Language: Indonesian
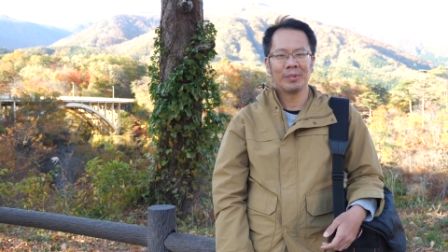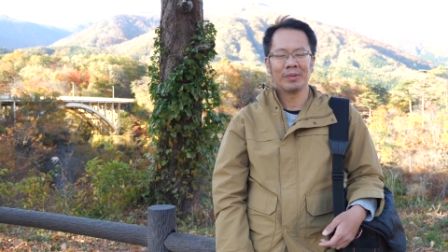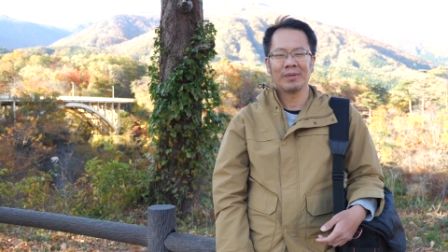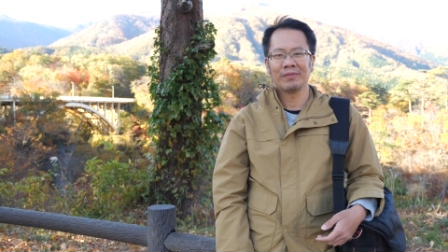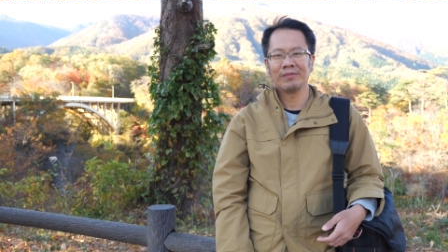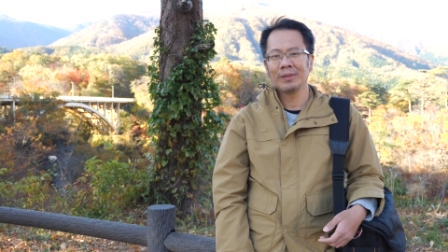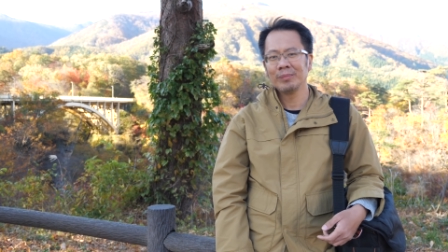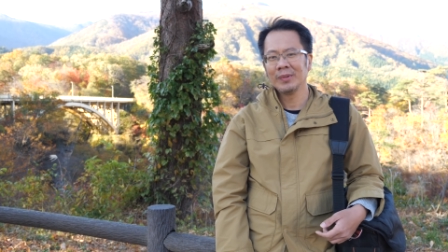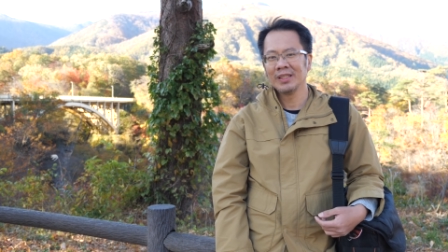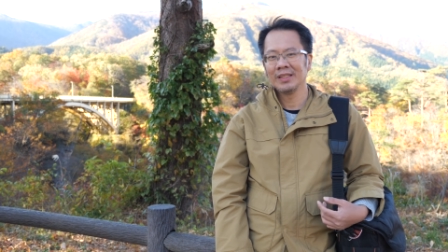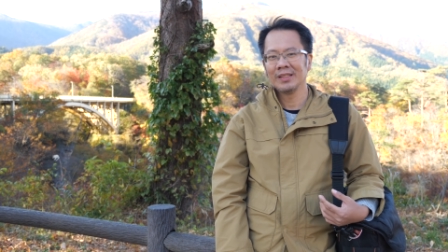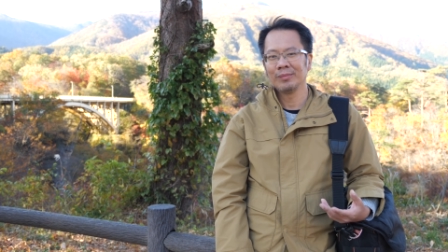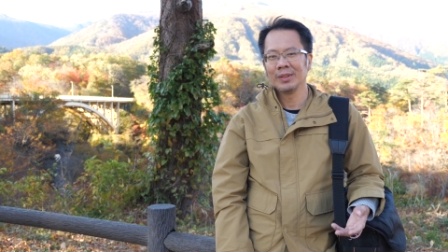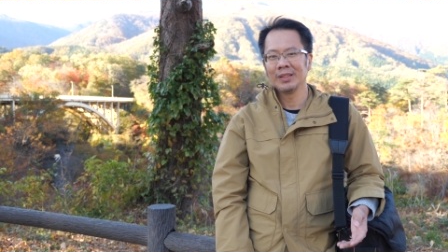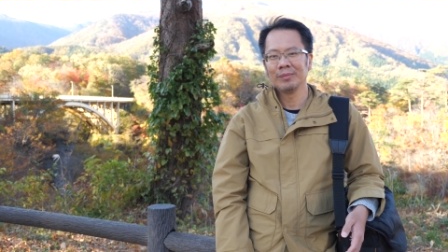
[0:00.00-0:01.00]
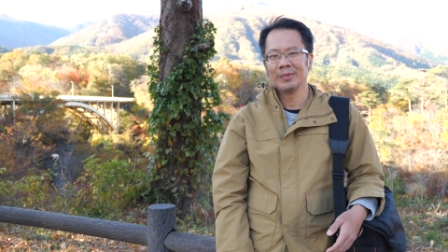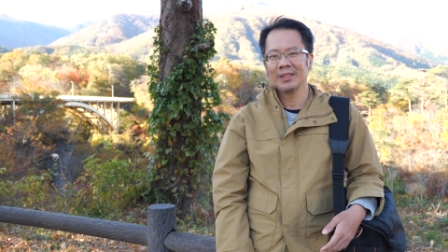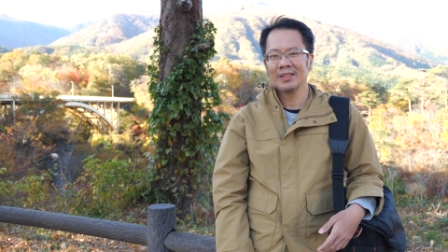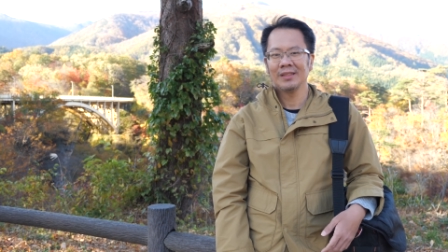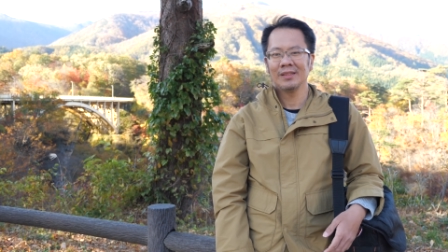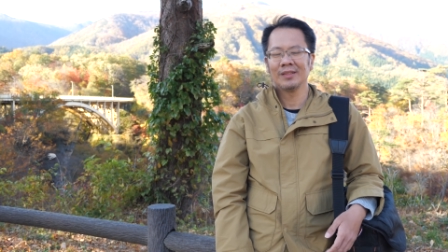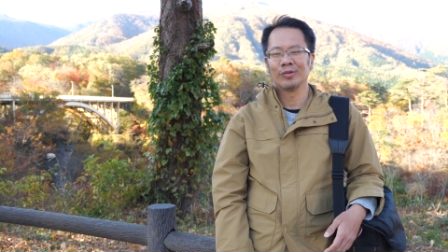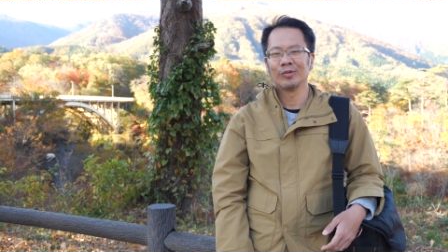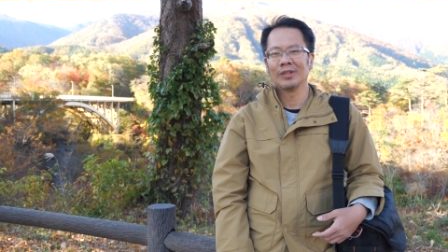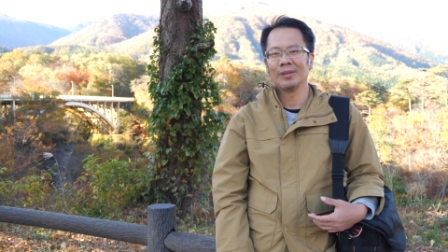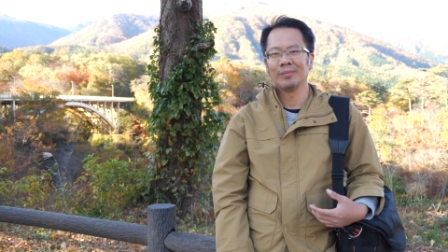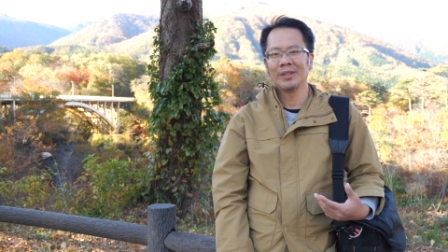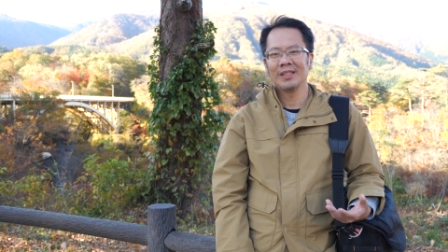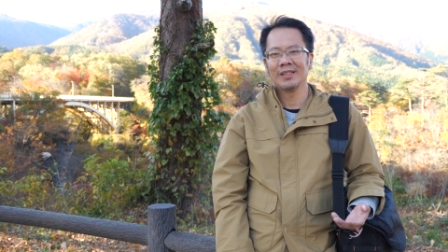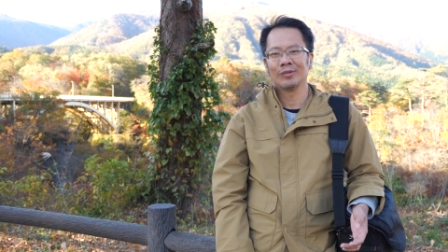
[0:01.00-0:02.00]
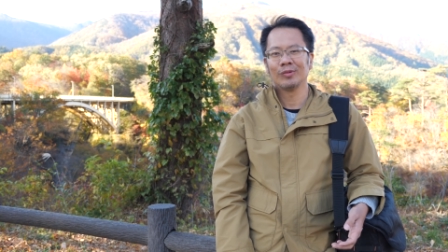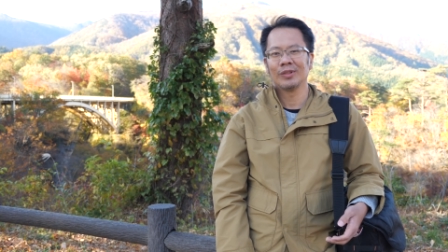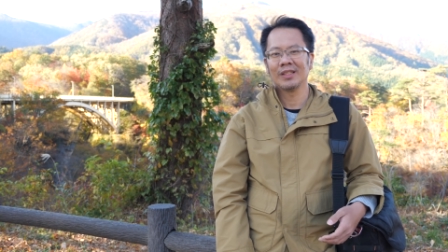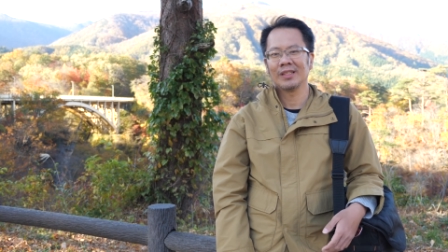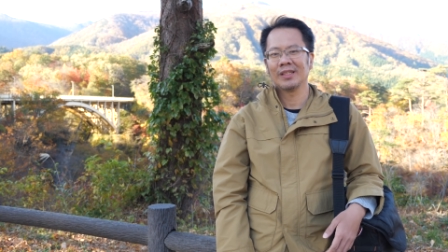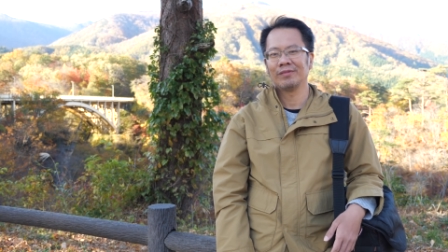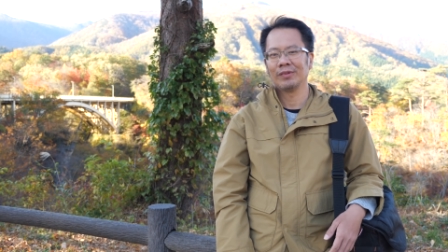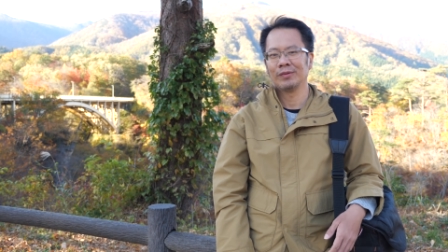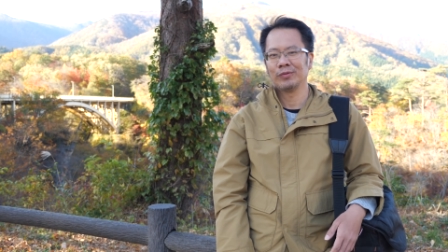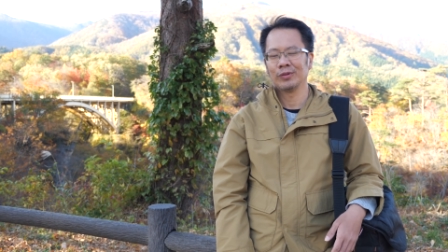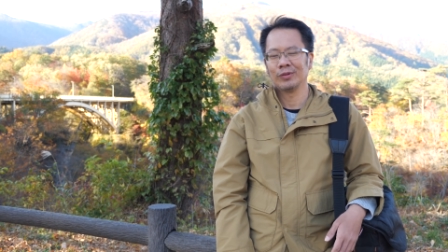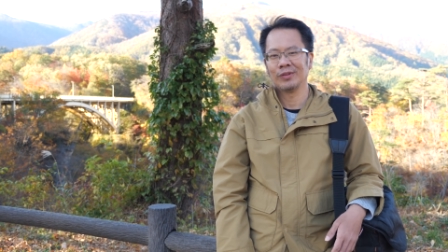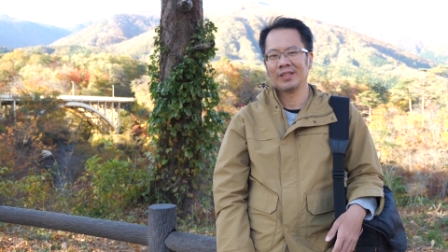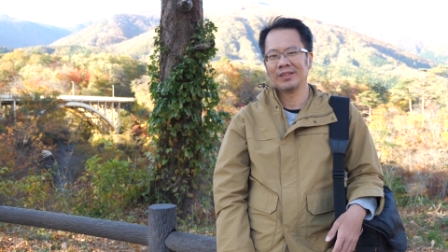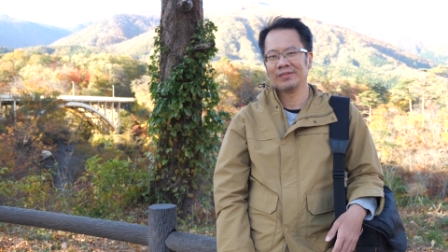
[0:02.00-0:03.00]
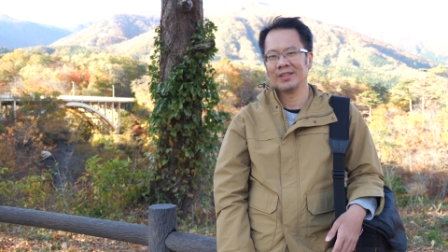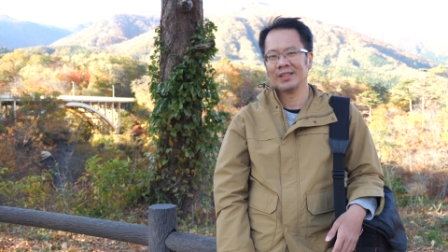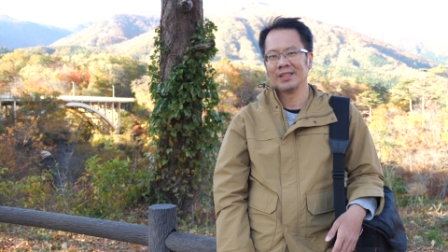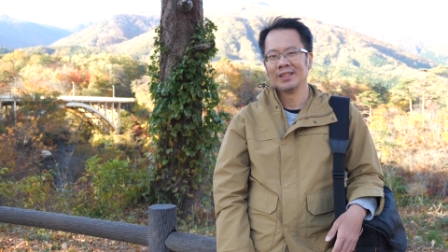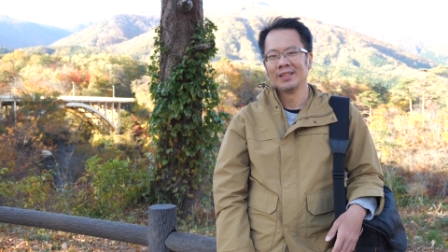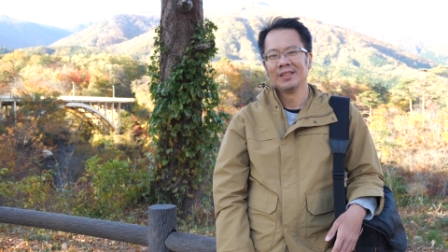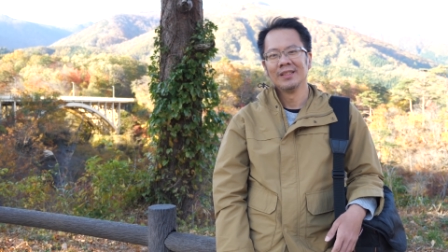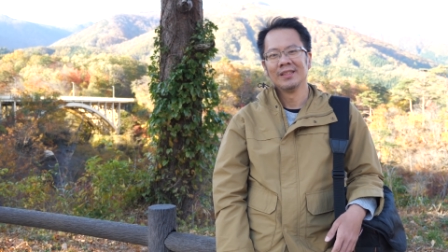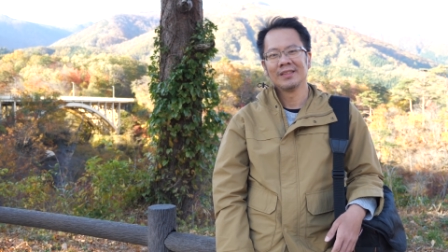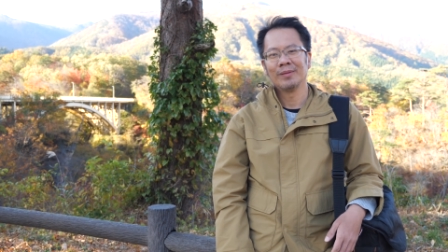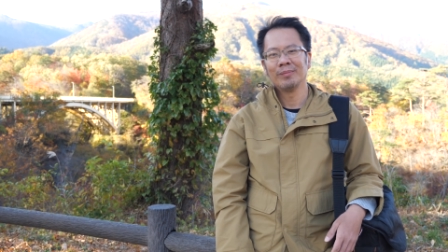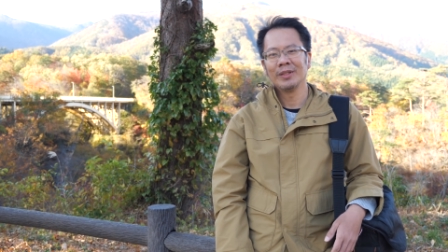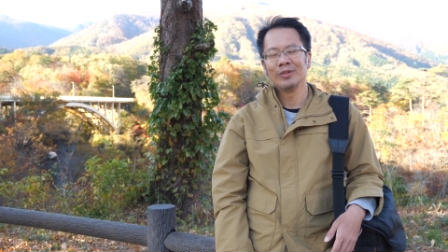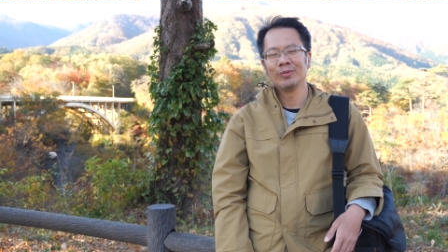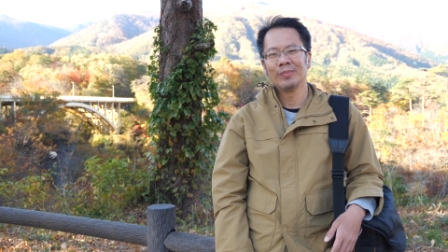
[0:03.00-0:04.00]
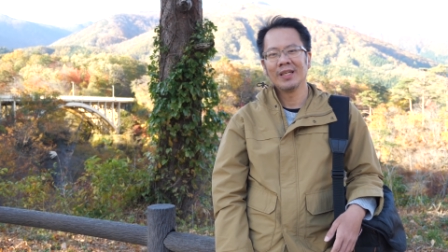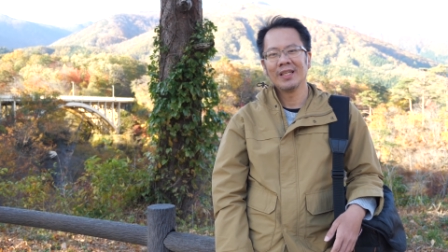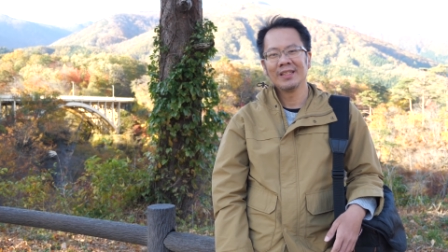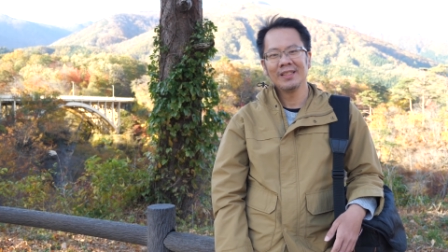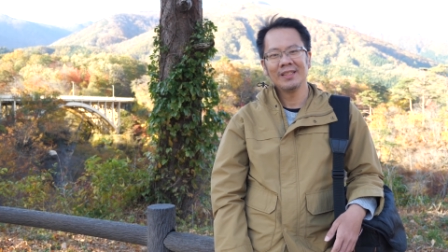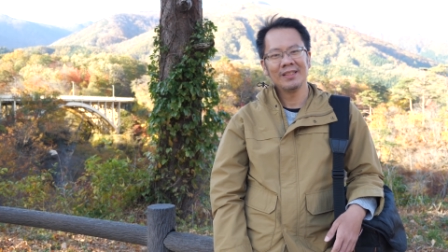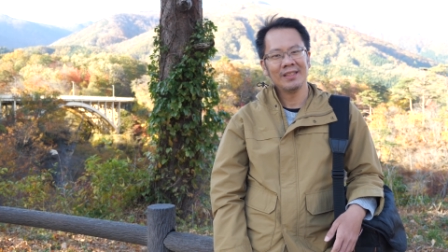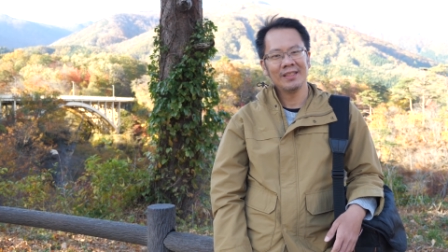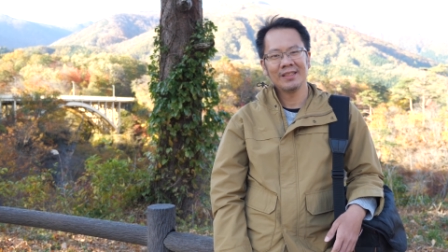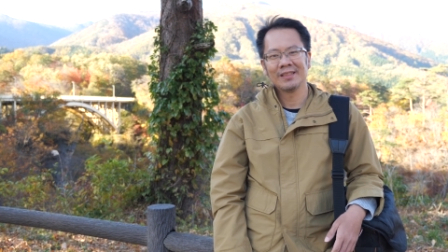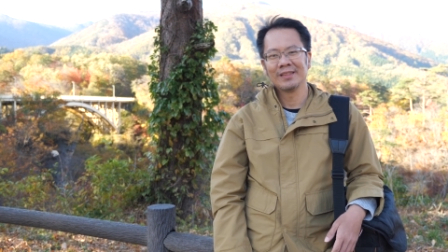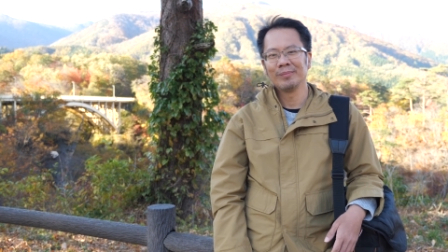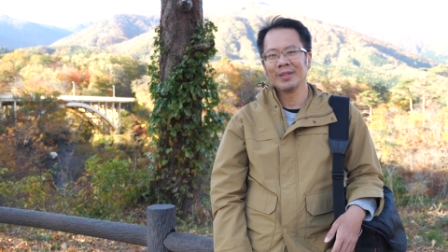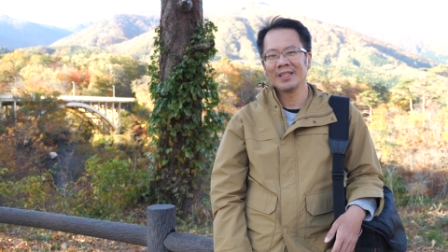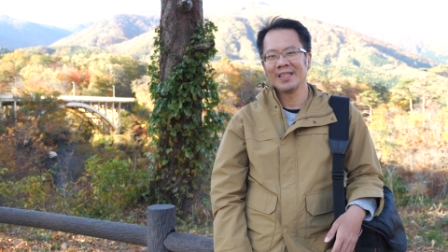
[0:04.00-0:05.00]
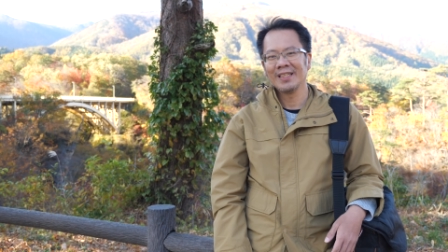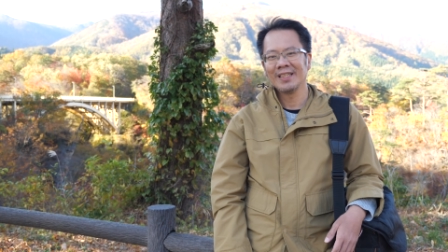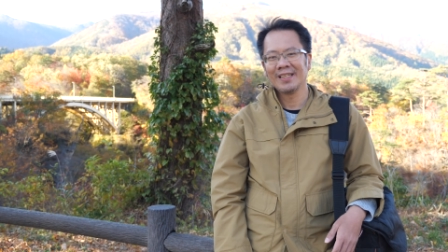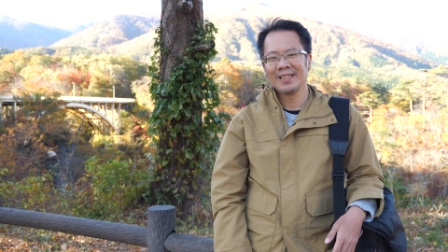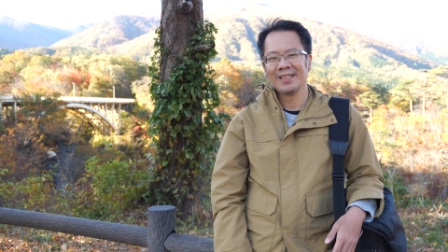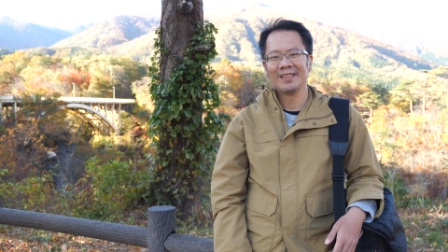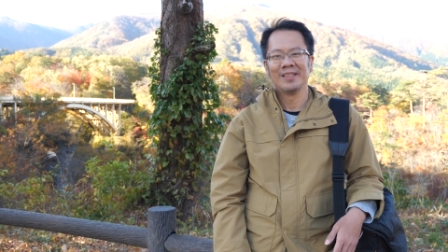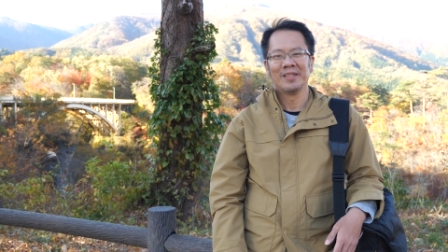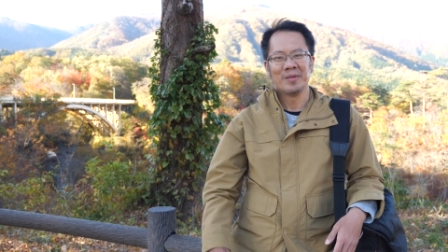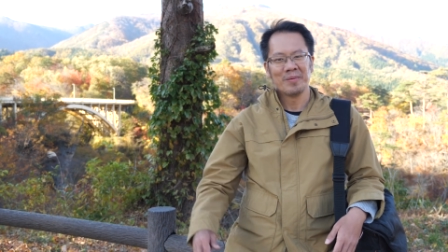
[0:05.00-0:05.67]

bermanfaat bagi teman-teman, terutama yang suka travel fotografi. Sampai jumpa lagi di kesempatan yang lain.